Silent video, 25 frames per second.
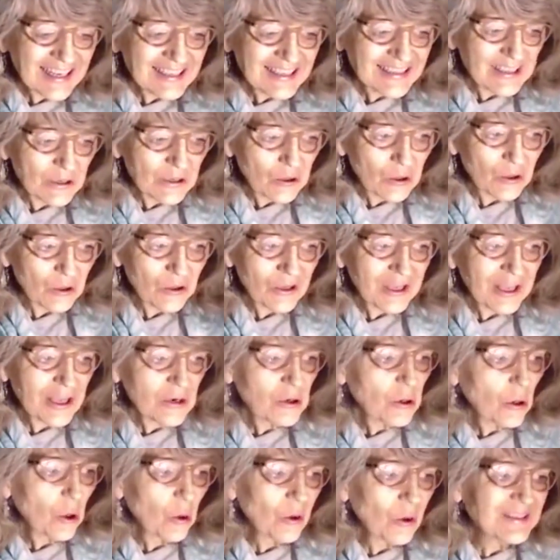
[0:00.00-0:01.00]
en psicología
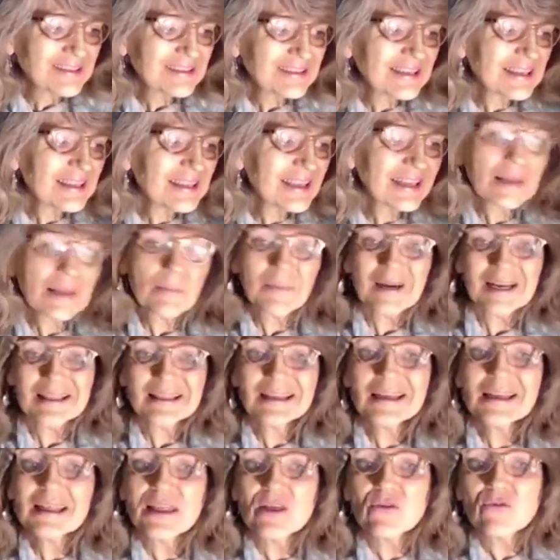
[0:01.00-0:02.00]
nos lo enseñan a
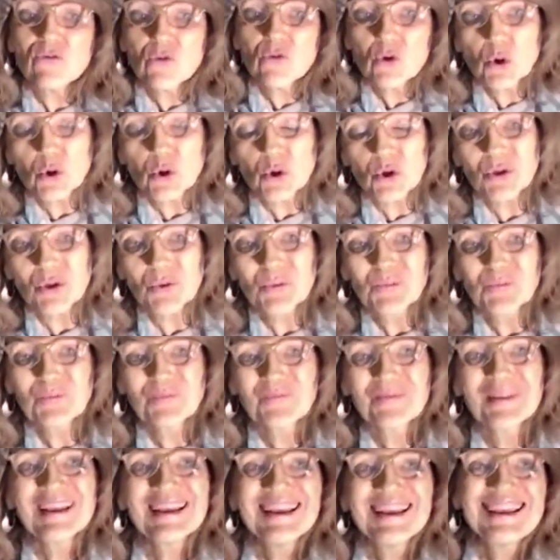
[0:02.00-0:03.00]
partir de Freud.
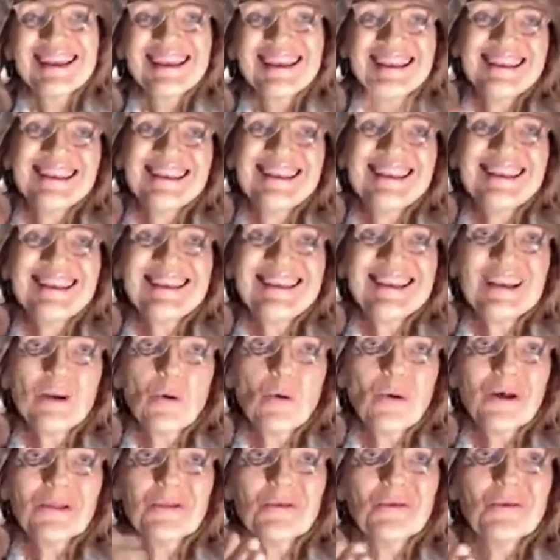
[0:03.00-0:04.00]
Y
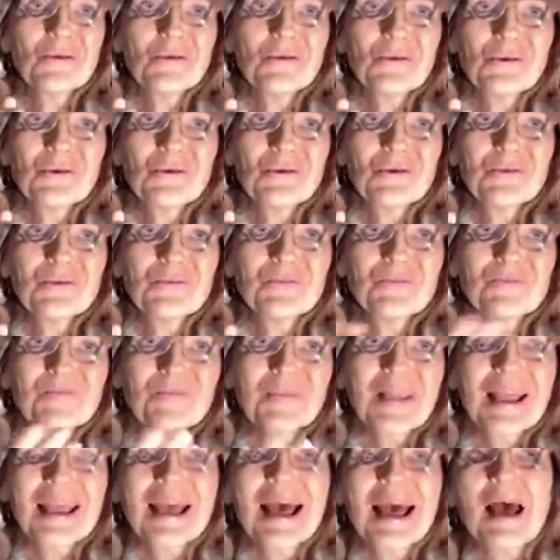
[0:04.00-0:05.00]
cuando
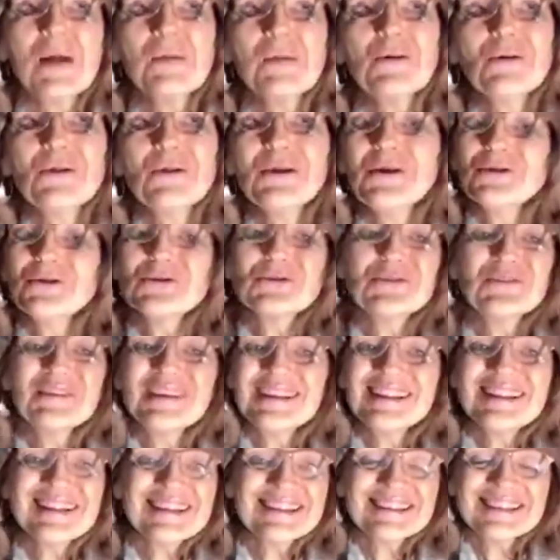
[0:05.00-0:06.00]
hablo de
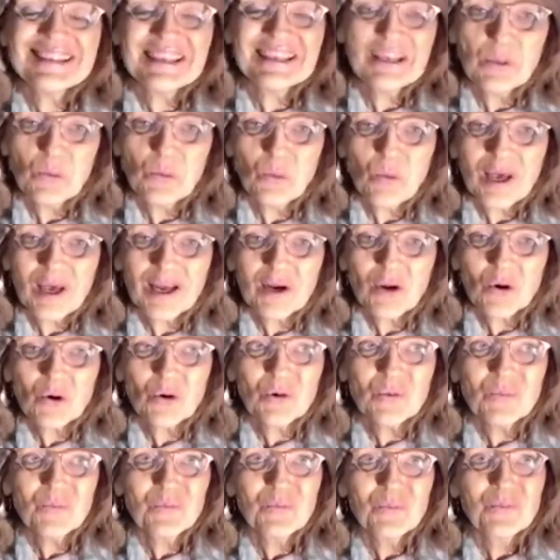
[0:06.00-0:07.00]
inconsciente, sin
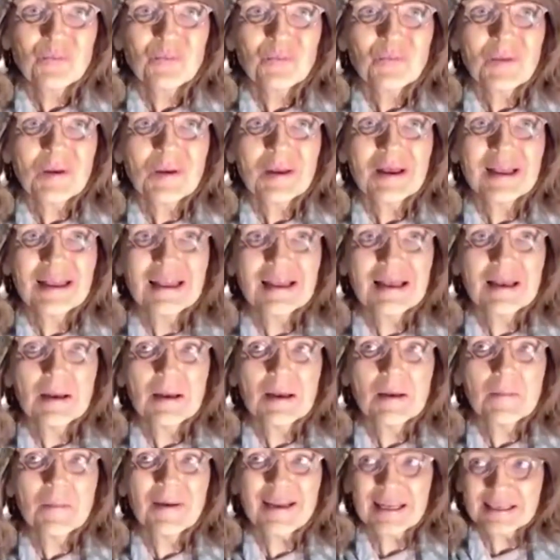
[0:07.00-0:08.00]
embargo,
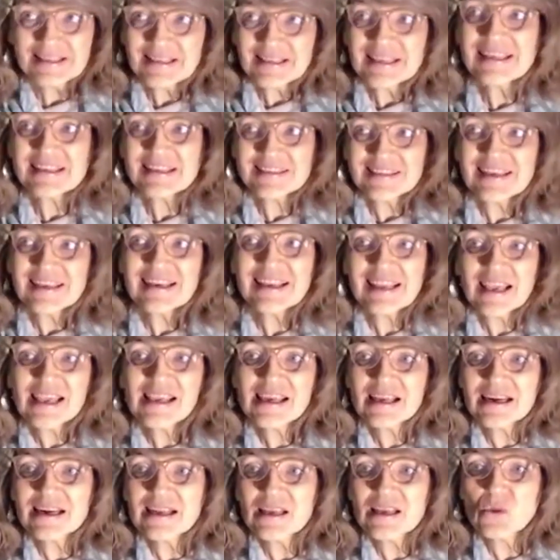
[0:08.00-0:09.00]
pareciera ser que hay
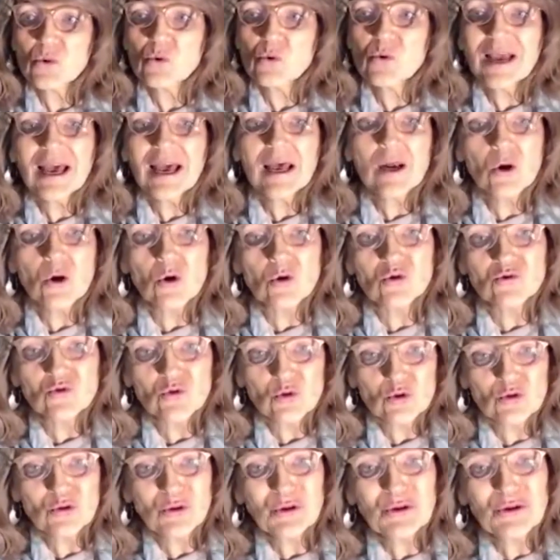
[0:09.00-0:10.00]
que reeducarnos,
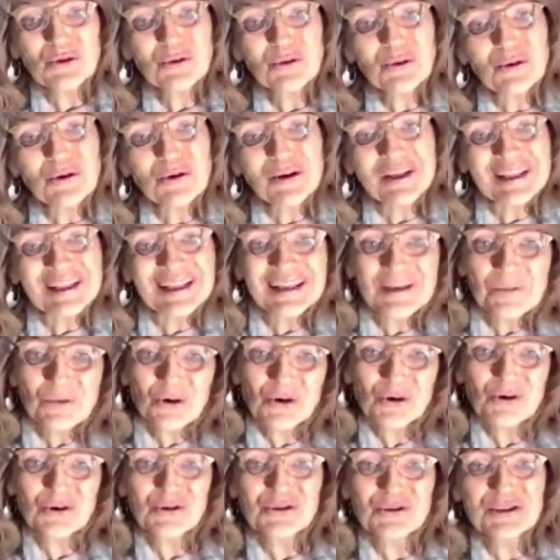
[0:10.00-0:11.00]
sobre todo los que tenemos
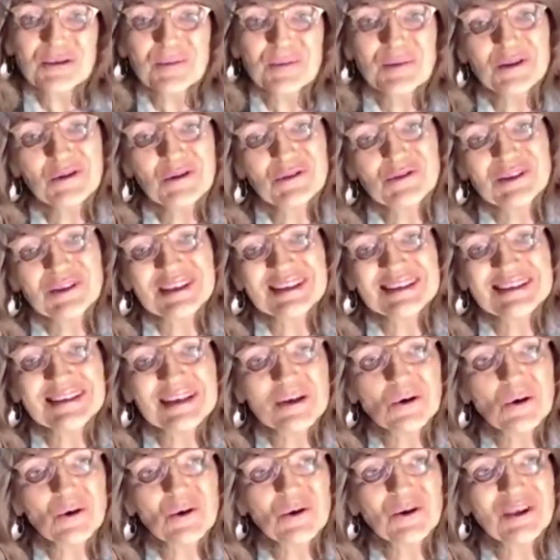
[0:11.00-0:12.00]
conocimientos en
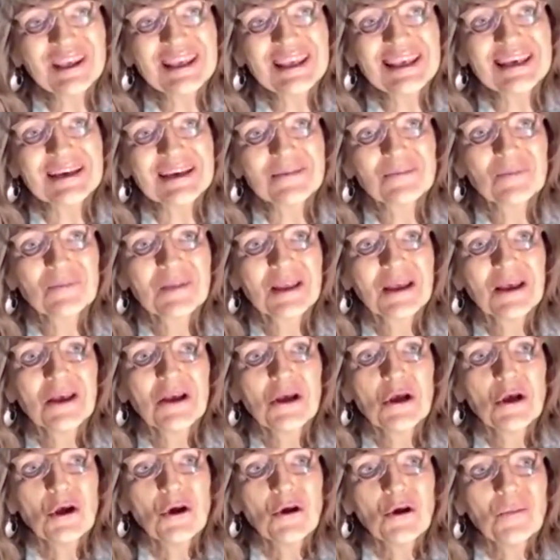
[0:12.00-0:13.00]
psicología,
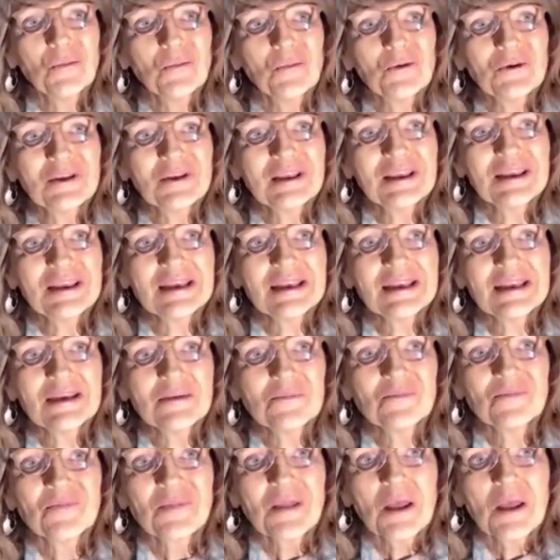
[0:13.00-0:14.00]
porque